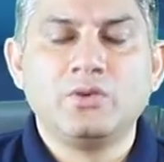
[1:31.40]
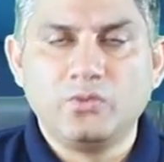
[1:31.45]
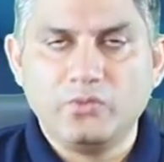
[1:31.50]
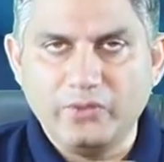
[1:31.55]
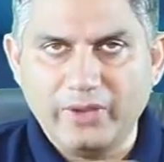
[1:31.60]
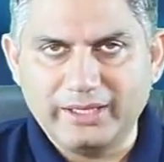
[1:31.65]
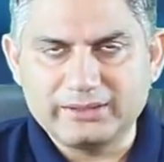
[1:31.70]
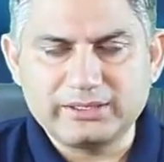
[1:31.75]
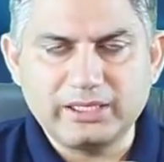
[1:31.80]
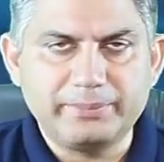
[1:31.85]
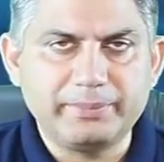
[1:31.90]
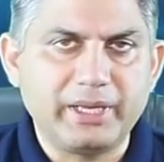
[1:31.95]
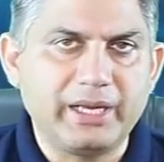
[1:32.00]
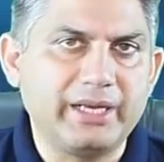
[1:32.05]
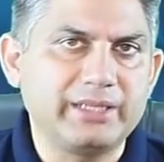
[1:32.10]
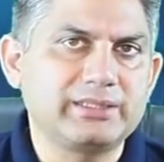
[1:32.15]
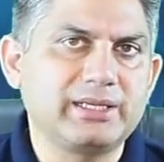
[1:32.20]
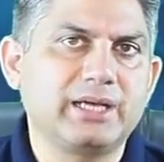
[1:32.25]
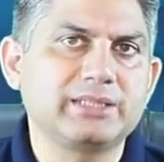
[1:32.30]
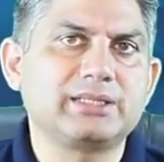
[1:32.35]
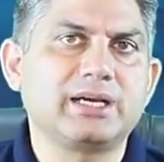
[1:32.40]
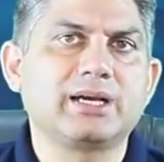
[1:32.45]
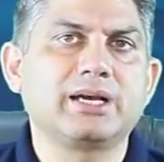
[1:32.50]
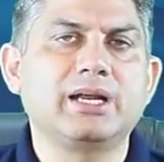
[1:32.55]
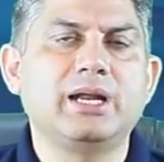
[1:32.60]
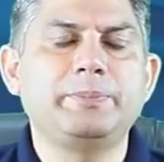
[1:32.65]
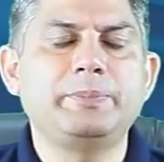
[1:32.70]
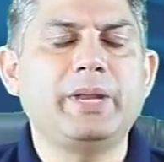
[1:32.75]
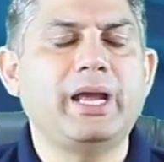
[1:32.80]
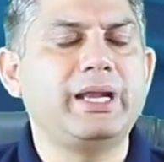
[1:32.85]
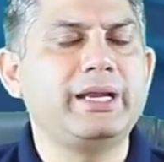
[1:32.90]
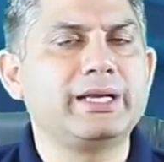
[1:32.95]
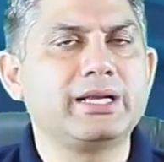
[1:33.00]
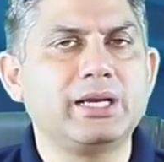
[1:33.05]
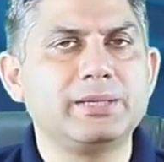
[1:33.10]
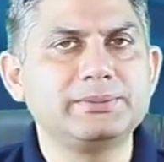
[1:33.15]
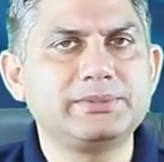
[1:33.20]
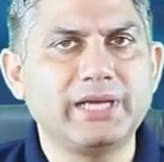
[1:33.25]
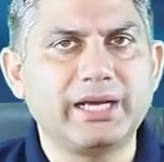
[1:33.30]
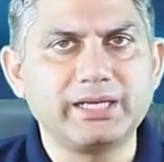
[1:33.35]
वैसे मेरे साथ अगर आप
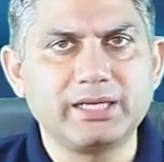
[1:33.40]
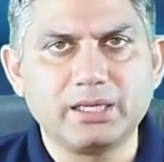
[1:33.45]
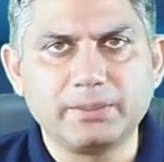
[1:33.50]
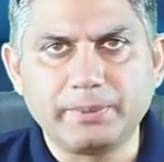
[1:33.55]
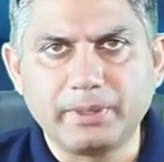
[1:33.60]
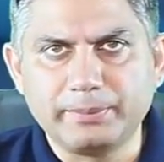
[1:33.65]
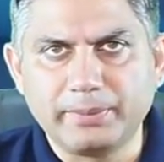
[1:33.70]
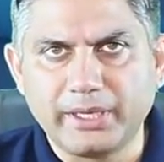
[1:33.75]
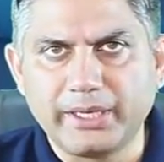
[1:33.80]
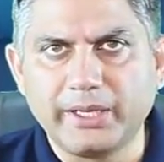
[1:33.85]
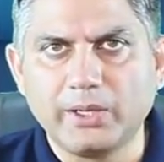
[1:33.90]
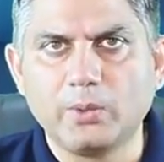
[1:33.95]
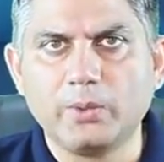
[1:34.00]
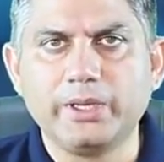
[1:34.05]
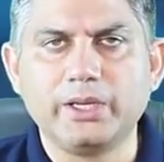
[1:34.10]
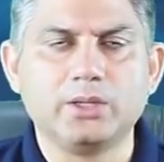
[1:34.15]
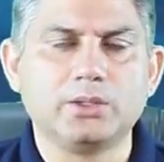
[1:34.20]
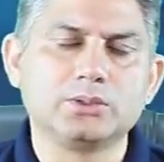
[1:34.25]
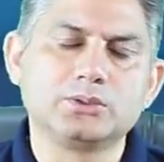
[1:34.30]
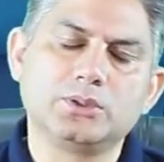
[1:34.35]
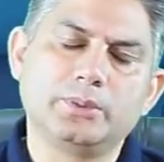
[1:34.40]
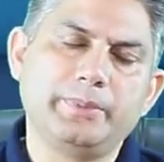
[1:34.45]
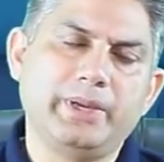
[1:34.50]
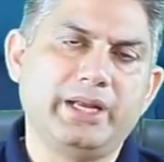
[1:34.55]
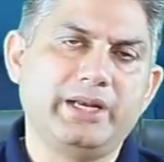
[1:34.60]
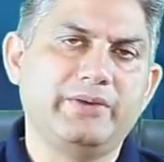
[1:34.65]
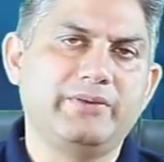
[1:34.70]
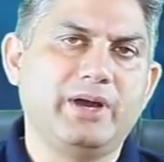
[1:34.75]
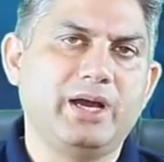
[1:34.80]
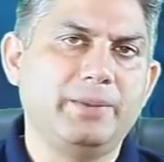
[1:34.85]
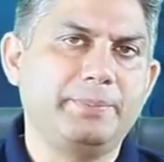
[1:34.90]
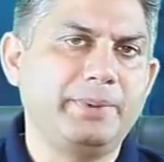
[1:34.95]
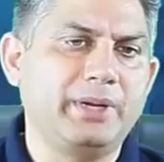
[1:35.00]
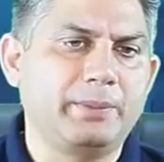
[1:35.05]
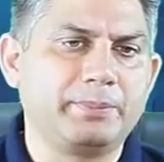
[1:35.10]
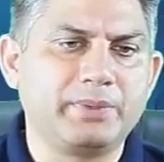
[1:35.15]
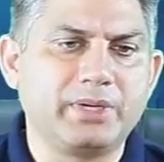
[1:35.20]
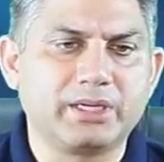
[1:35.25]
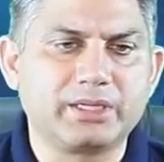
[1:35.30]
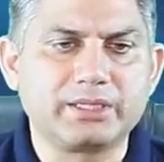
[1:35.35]
टेलीग्राम चैनल पे बने हुए हो तो मैंने वहां पे
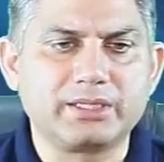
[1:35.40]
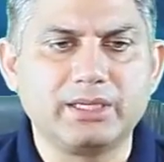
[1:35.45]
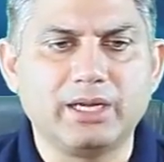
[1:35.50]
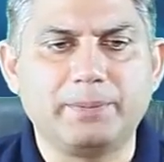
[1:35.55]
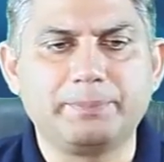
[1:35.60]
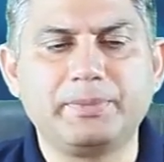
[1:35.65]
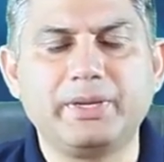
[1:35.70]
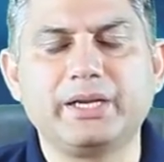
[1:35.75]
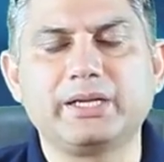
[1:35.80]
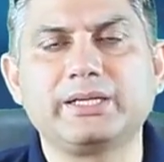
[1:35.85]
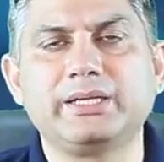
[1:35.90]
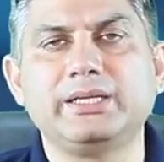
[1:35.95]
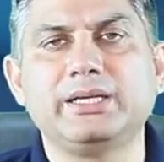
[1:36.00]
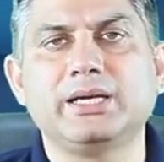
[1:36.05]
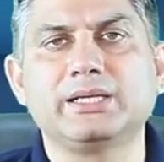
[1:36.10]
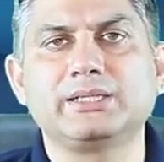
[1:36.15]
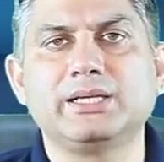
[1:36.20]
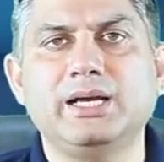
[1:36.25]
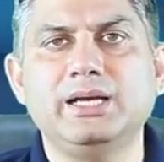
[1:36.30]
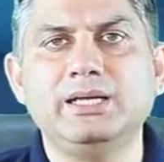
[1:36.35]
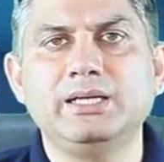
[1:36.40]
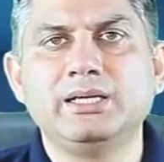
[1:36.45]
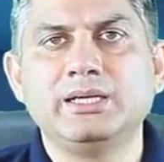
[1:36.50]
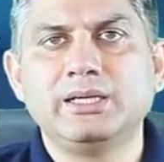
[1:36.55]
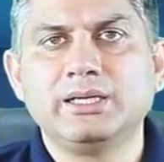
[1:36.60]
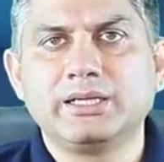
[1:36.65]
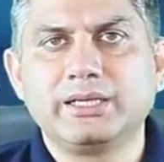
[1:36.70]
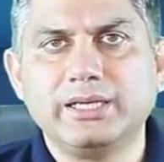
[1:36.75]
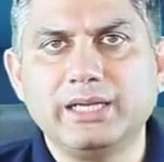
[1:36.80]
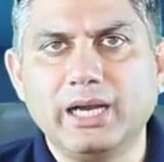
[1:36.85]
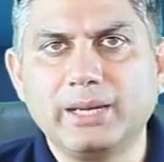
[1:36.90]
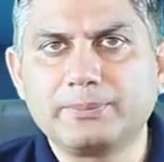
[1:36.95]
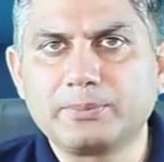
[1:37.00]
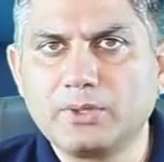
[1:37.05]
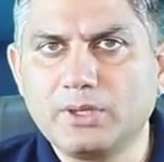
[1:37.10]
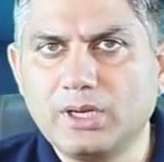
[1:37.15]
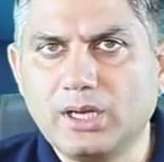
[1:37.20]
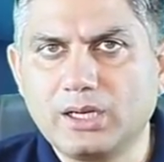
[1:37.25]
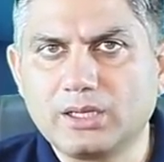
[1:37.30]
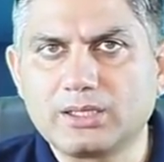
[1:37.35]
अपडेट अपडेट किया था कि
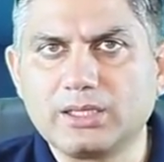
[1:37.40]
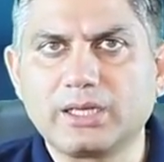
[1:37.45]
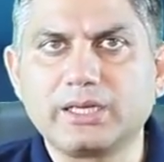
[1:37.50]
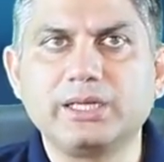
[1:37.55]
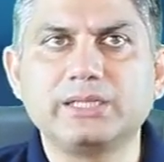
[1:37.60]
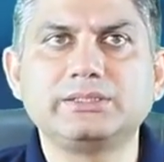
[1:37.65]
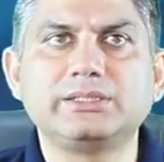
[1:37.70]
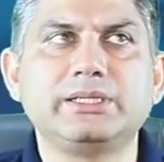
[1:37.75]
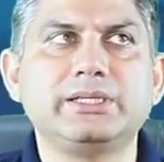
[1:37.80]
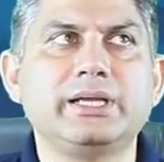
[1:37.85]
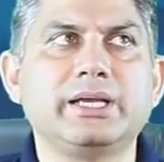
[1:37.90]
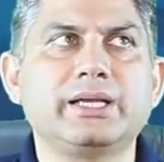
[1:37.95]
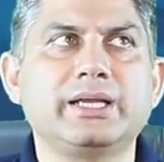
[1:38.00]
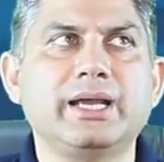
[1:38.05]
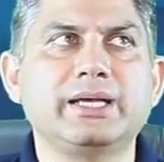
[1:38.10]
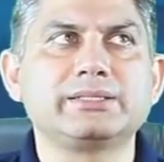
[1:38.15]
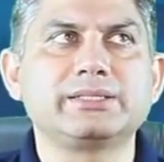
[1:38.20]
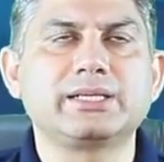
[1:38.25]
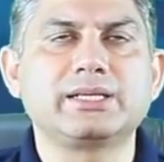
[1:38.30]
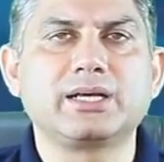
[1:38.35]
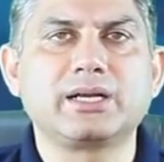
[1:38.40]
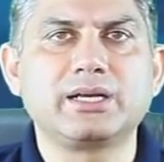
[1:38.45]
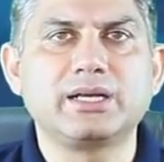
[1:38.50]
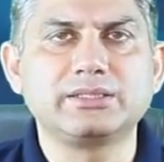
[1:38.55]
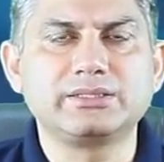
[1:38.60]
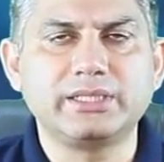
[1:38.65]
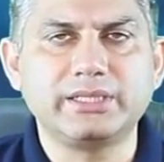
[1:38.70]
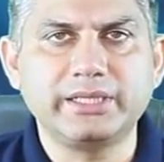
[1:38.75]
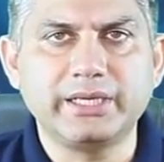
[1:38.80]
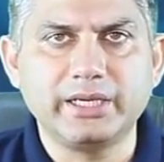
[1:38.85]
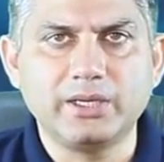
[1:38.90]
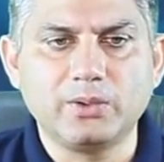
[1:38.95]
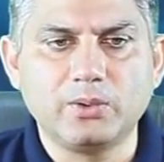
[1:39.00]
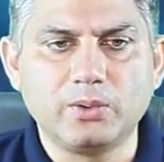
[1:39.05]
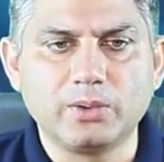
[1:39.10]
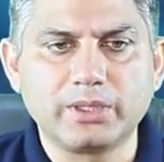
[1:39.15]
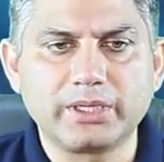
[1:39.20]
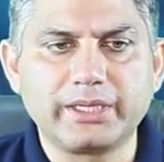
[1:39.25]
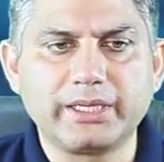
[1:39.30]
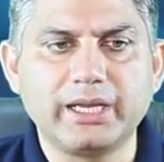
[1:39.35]
आपको लॉक करना चाहिए कैसे करना चाहिए
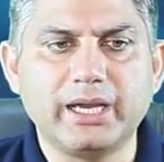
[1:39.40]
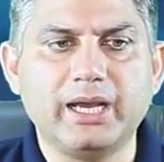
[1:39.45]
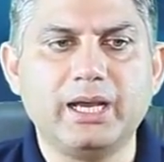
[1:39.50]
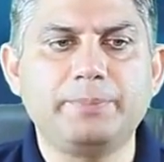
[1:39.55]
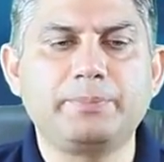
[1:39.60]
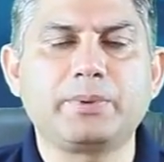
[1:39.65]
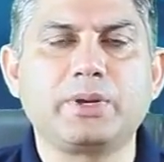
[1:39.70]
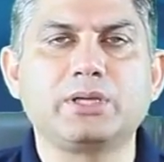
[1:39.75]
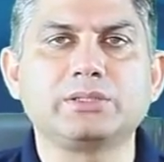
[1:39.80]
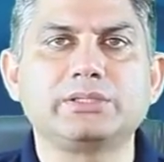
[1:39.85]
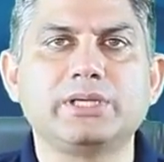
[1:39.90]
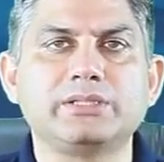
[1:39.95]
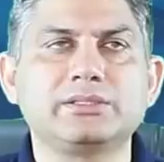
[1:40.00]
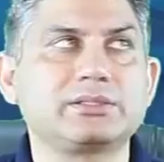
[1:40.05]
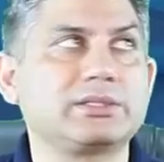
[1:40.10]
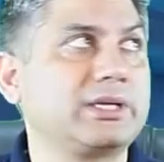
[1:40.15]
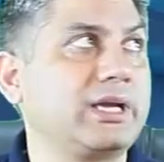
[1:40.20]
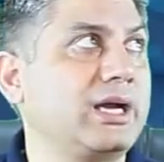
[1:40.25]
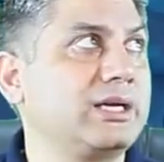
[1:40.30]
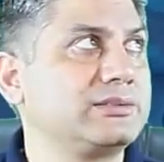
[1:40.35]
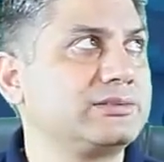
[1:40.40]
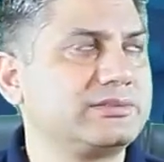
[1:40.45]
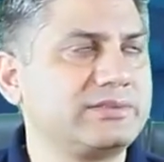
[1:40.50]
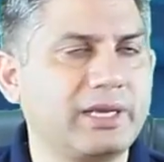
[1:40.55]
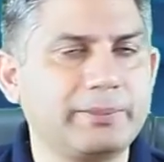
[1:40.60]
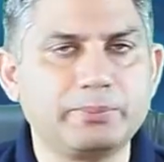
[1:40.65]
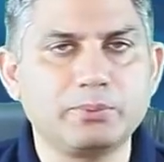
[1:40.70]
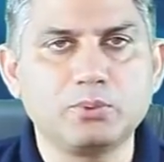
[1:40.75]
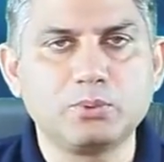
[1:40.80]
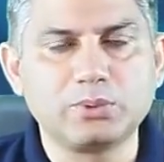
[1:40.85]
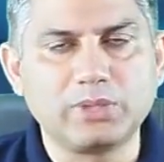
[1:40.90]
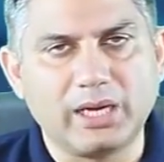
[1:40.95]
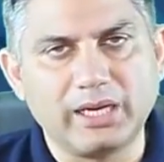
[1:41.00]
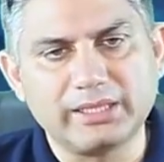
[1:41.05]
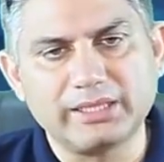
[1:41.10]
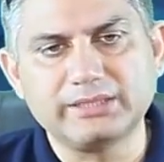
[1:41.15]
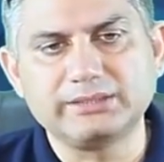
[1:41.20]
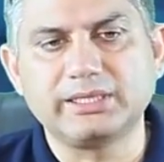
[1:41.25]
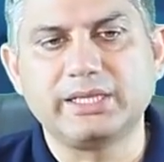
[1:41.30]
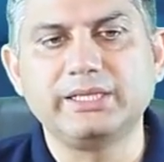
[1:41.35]
और क्या प्रोसेस क्या स्टेप
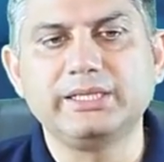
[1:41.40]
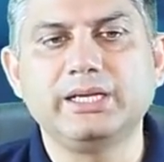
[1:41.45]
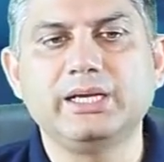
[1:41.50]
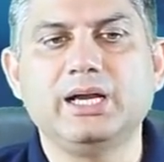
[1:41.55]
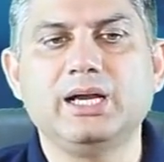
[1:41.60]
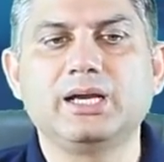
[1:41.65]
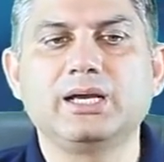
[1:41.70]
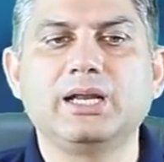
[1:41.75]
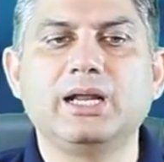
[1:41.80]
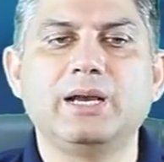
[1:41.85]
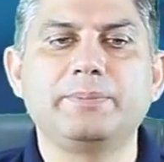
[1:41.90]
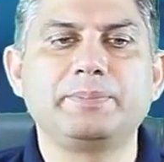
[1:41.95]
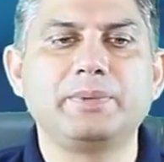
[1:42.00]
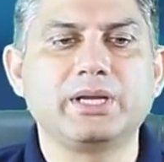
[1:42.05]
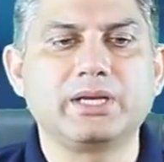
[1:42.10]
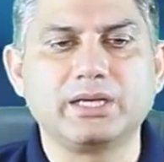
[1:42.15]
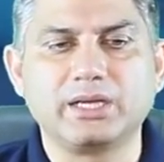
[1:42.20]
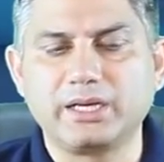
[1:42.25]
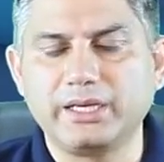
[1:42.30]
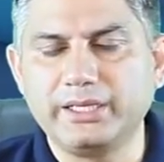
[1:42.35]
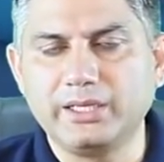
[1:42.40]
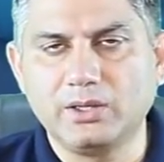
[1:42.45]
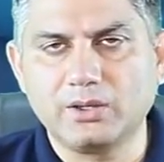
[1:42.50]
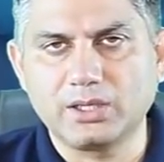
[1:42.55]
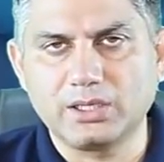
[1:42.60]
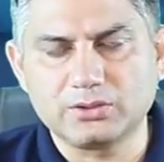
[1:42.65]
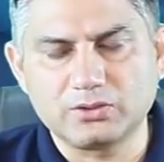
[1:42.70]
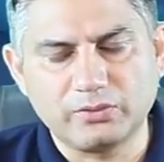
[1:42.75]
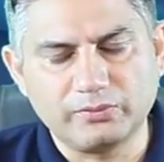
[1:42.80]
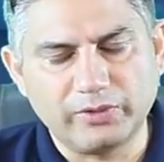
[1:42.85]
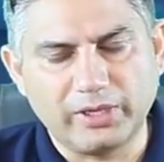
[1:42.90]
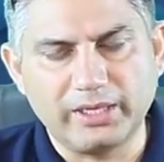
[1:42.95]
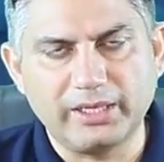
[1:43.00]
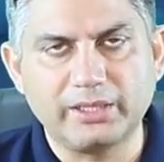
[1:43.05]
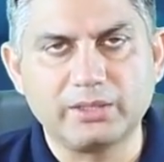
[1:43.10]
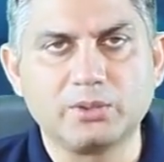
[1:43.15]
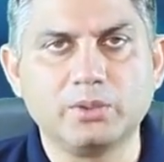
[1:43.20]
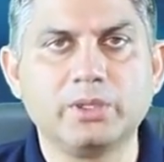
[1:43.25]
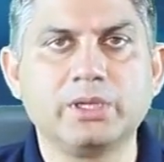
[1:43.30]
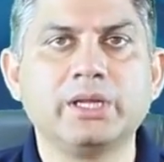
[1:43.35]
उठाने चाहिए अगर आपने कर लिया होगा तो वेल
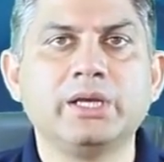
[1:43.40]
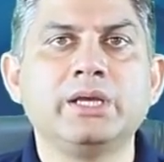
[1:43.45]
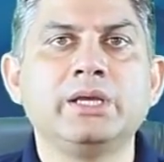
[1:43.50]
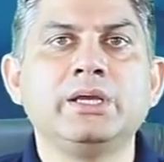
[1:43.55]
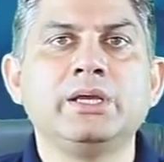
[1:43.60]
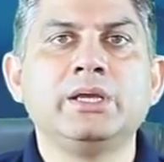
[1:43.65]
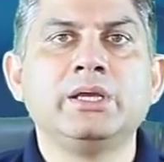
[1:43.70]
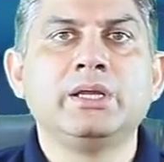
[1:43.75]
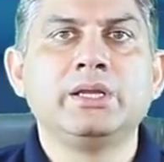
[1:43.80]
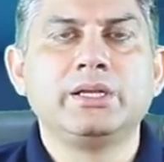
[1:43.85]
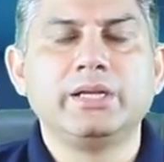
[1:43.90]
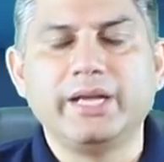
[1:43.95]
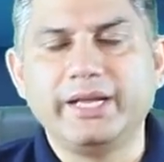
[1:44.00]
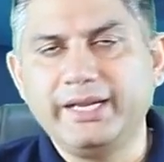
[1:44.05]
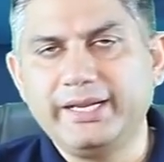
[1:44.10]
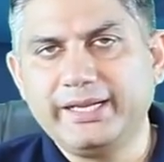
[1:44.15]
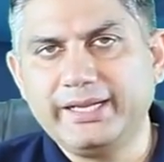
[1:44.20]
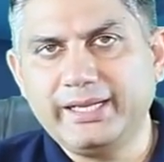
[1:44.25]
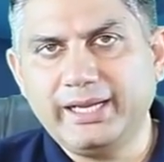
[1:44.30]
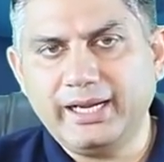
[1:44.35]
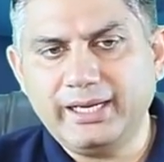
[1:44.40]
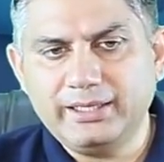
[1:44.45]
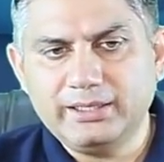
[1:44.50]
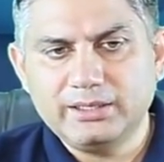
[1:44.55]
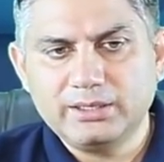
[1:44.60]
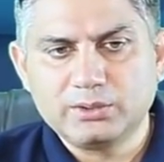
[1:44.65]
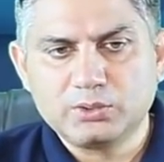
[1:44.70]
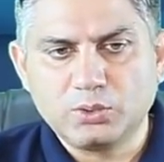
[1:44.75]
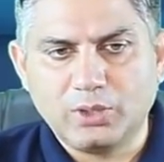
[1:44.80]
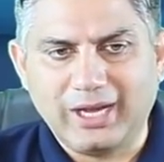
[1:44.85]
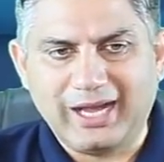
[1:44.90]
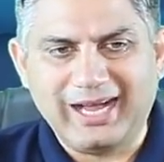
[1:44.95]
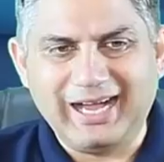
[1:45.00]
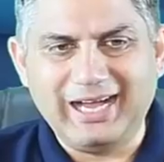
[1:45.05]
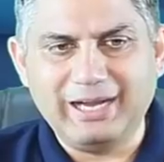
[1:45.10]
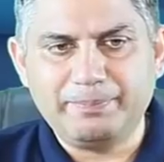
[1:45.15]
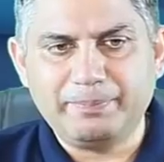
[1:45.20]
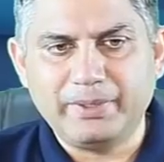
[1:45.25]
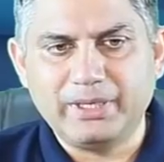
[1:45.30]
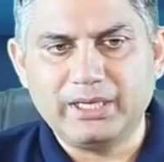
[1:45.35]
एंड गुड नहीं किया तो
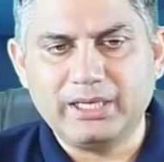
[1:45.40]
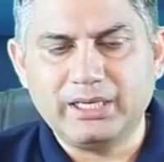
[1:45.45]
आप